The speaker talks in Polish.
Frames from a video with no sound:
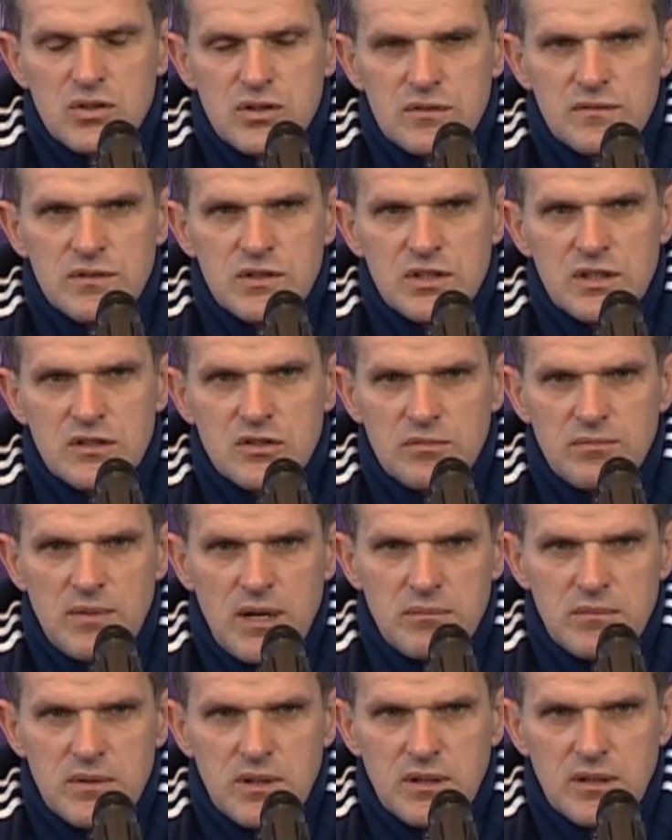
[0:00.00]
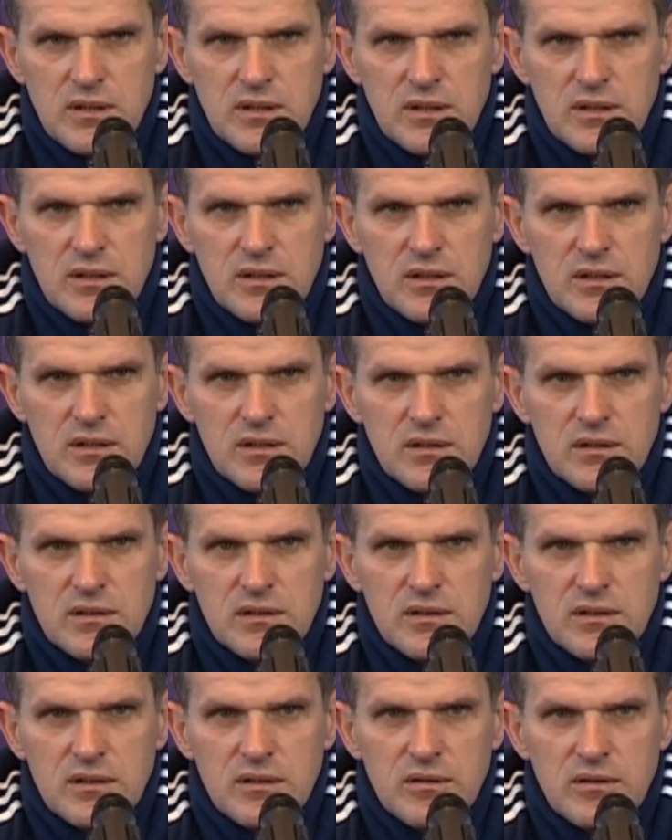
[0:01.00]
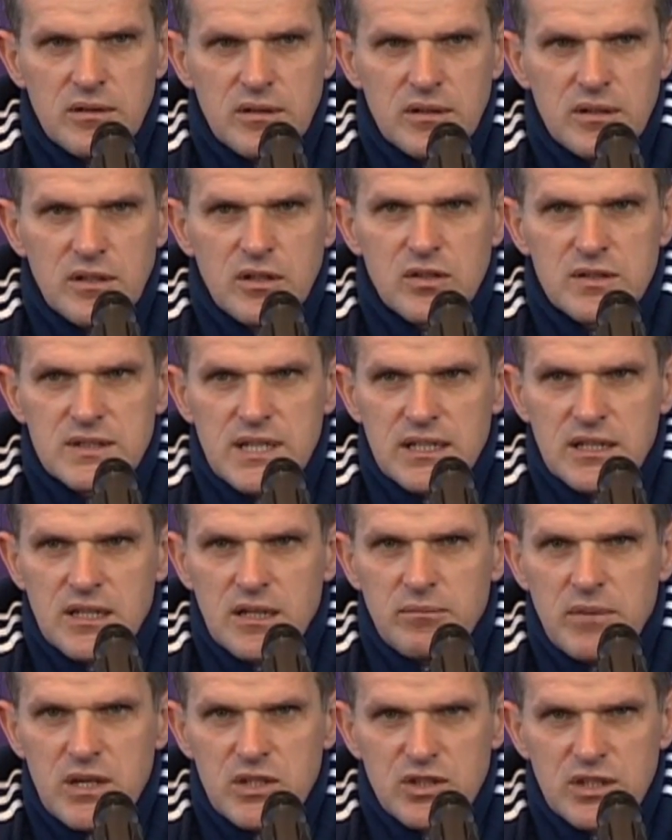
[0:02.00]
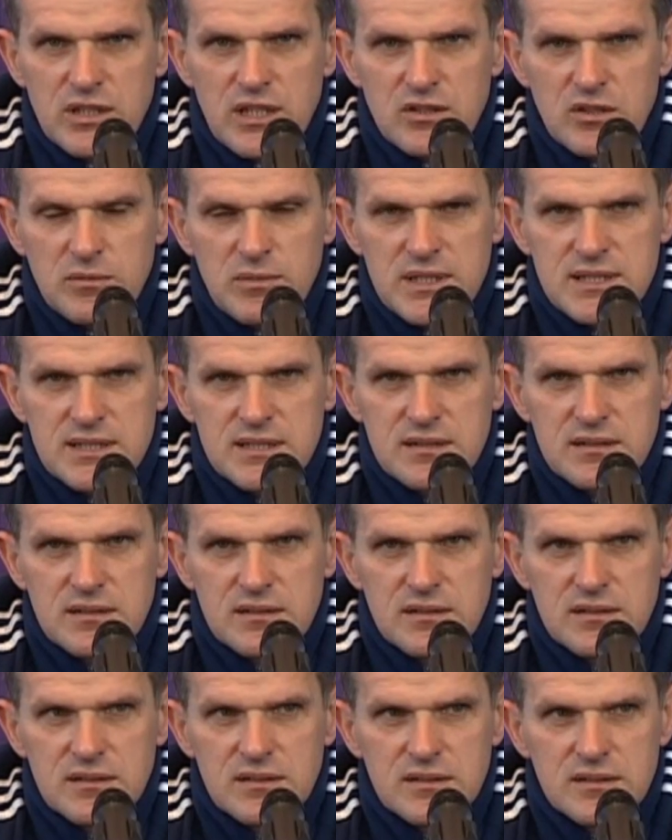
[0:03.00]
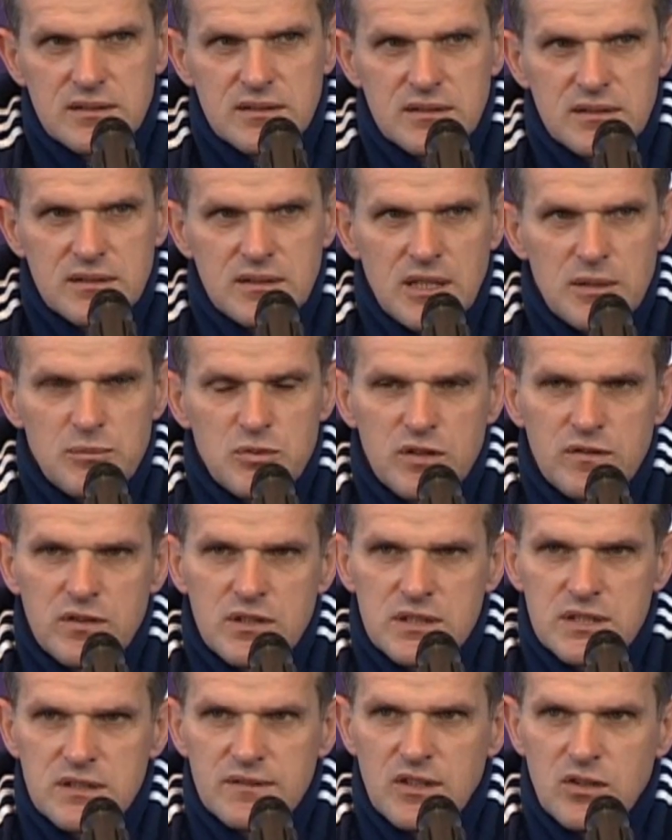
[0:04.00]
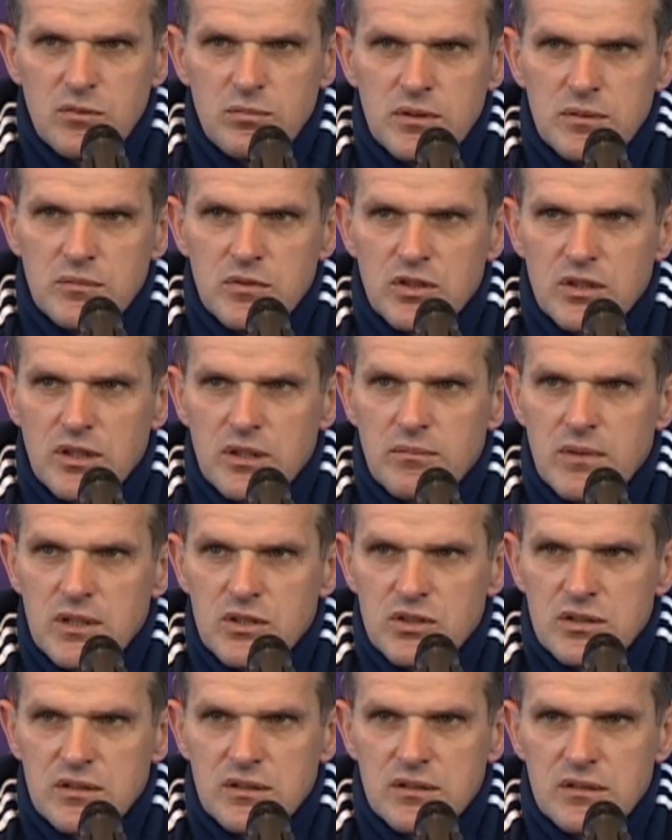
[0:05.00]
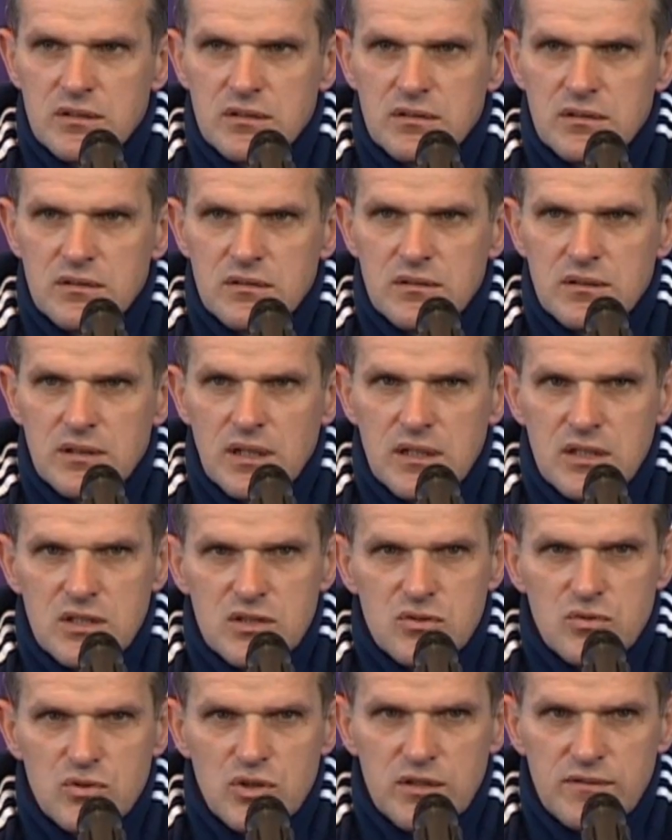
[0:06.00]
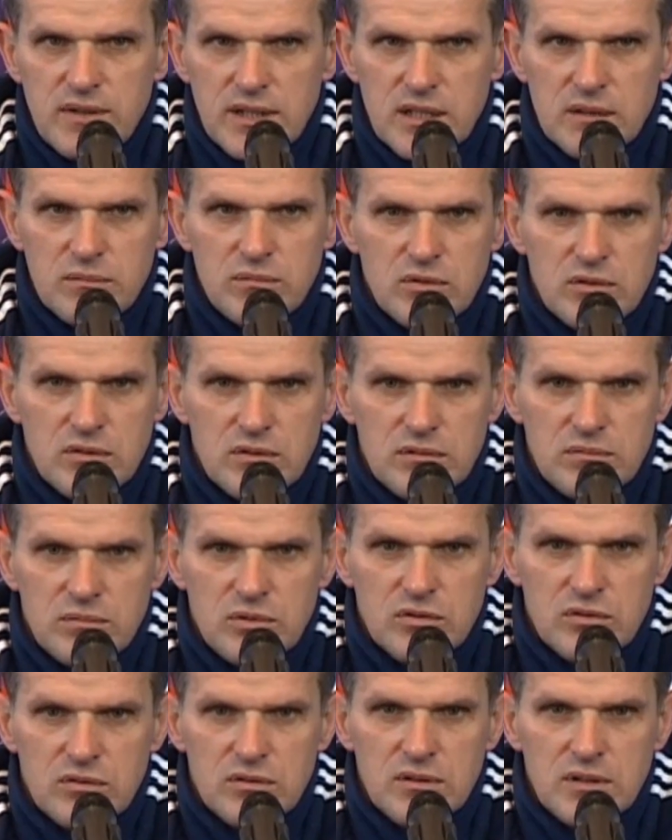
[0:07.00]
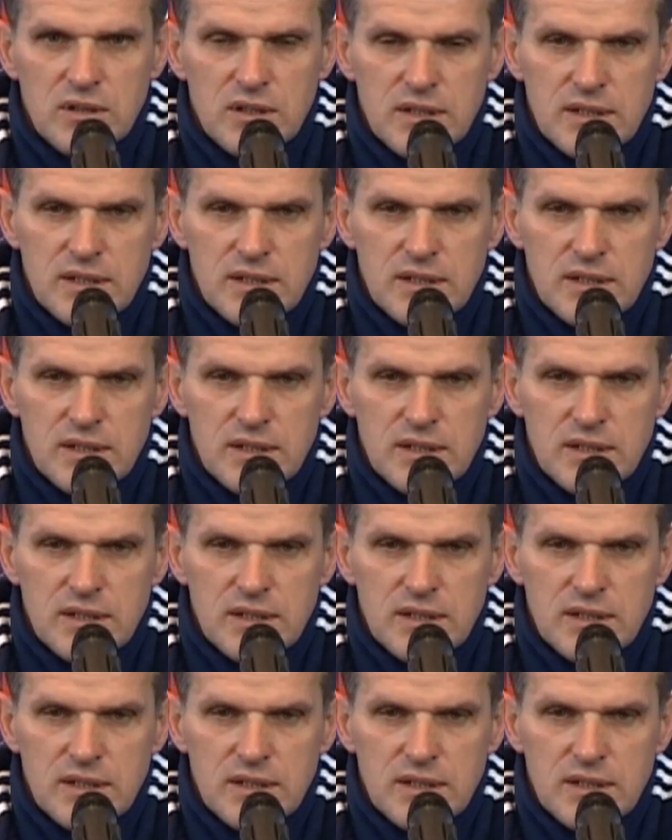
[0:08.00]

oczywiście, że mamy ich ostatnie mecze, natomiast nie przywiązywałbym do tych meczy jakiejś dużej wagi, bo, bo